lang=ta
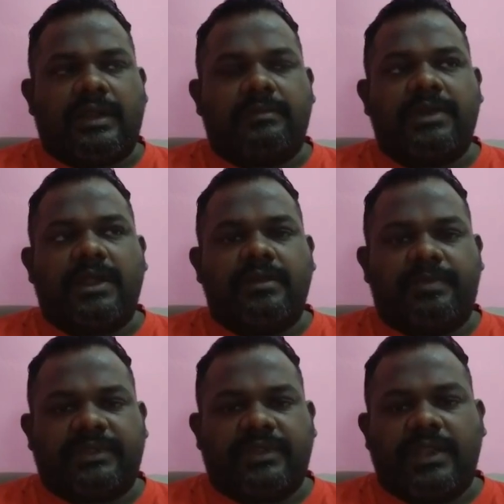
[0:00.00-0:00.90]
நம் நாடு
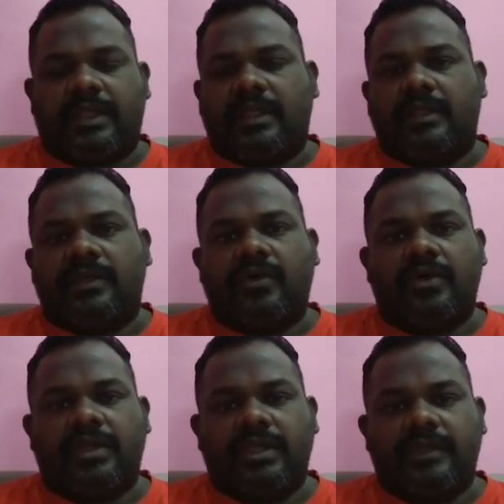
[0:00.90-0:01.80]
பத்திரிகையில்
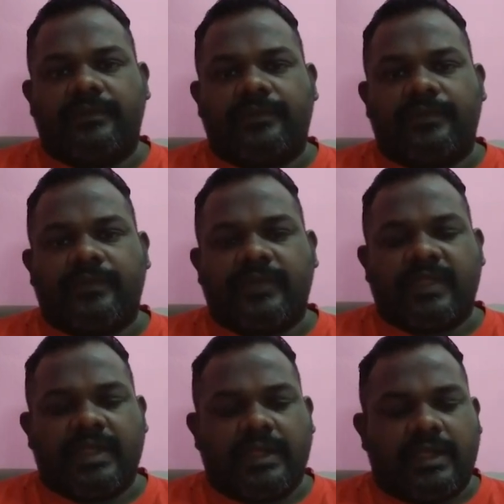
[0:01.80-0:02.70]
யோகி
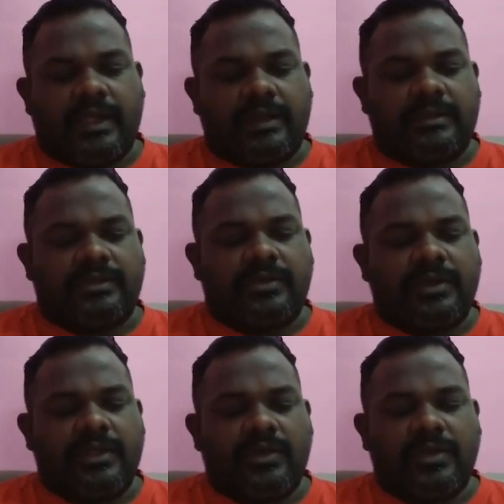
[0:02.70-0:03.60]
எனது
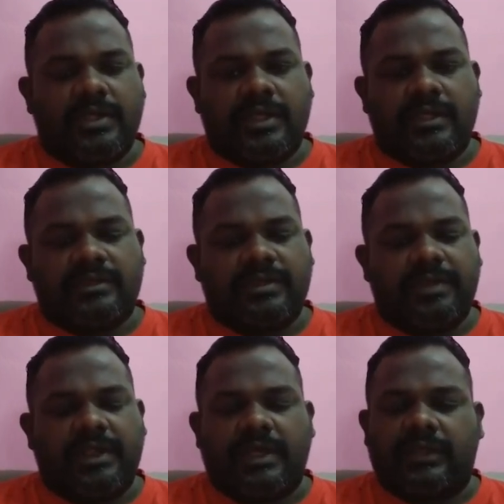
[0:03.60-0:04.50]
தொழில் யோகி
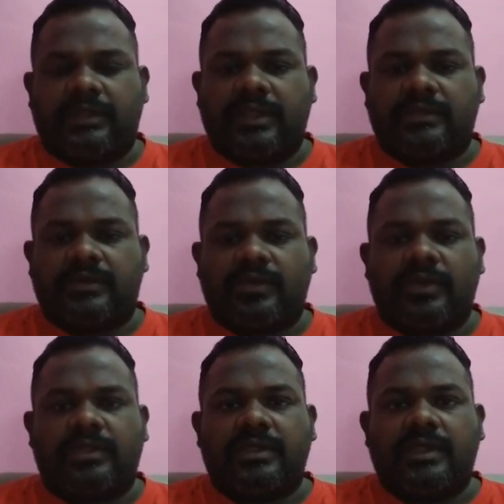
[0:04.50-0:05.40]
சிவில் கார்த்திகேசு
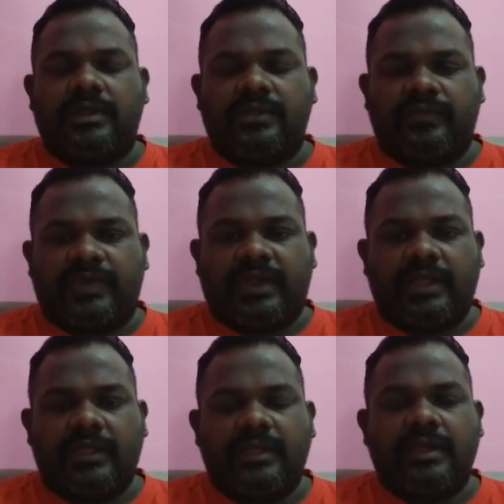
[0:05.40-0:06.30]
குறித்து எழுதும்
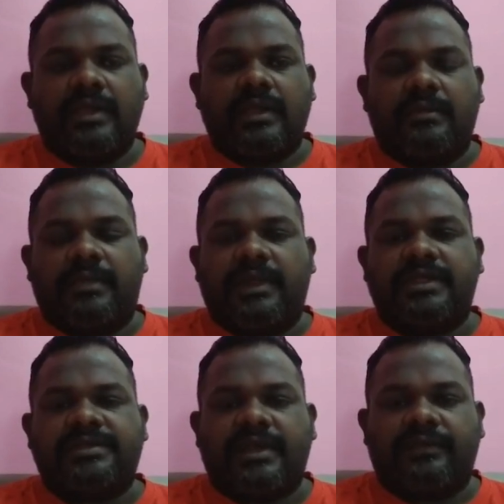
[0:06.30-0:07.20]
வரை
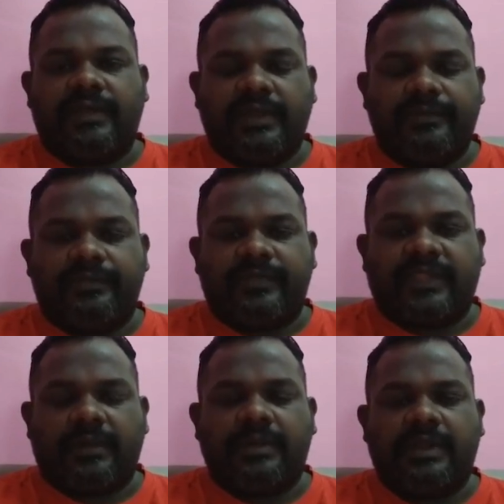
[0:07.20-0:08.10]
மலேசியாவில்
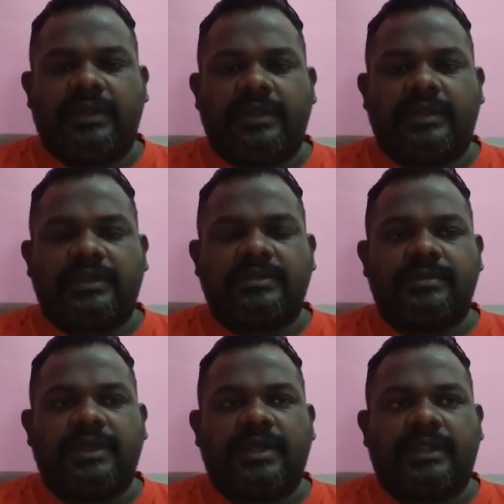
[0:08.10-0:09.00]
தமிழர்களுக்கு
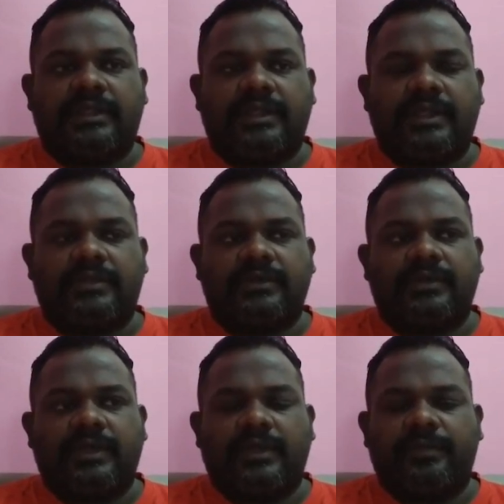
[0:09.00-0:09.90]
சிவில் கார்த்திகேசு
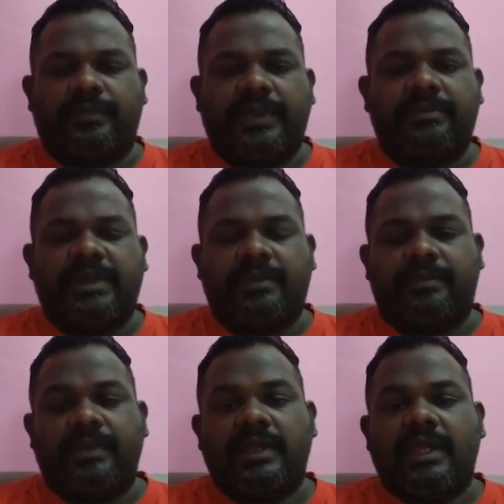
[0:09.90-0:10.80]
எனும் பெண்மணி
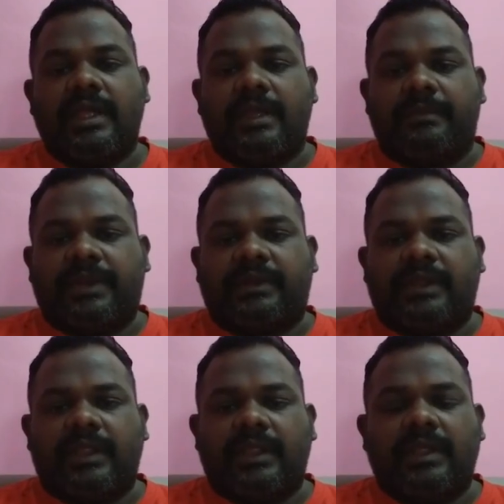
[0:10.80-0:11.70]

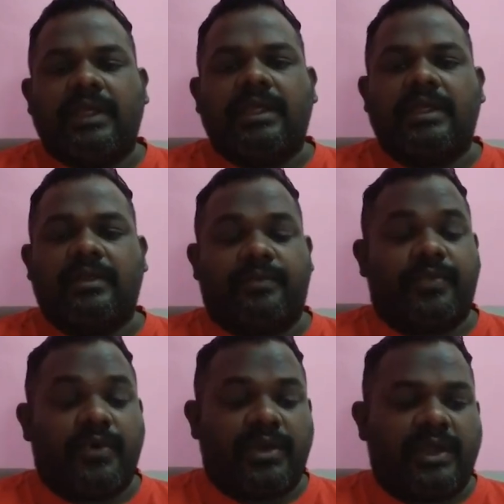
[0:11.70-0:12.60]
பற்றி எனும்
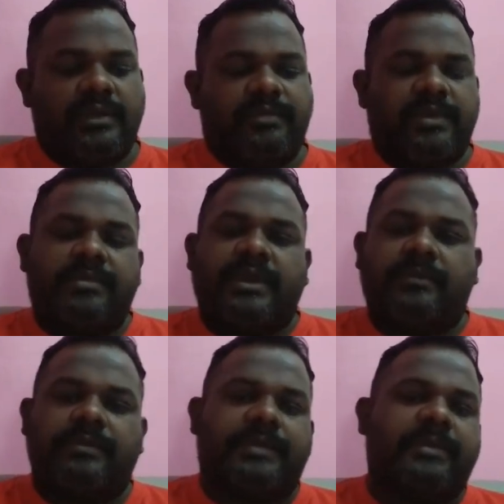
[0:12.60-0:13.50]
போராளி பெண்
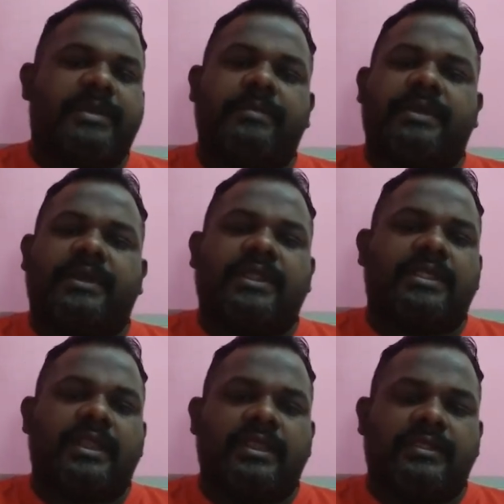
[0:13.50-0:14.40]
பெண்மணி பற்றி
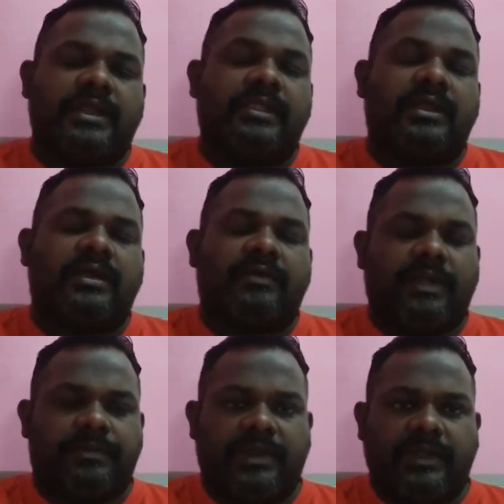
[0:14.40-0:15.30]
தெரிந்திருக்க
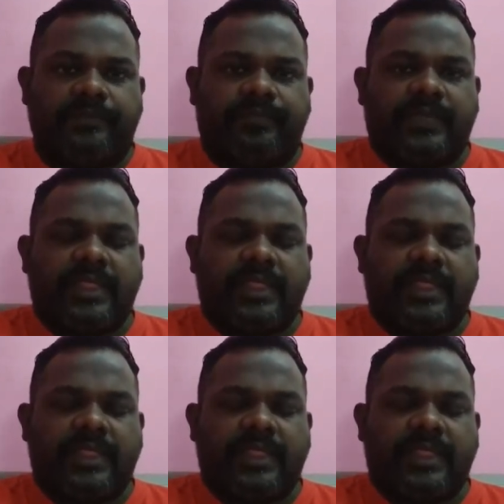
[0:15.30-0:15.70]
வாய்ப்பில்லை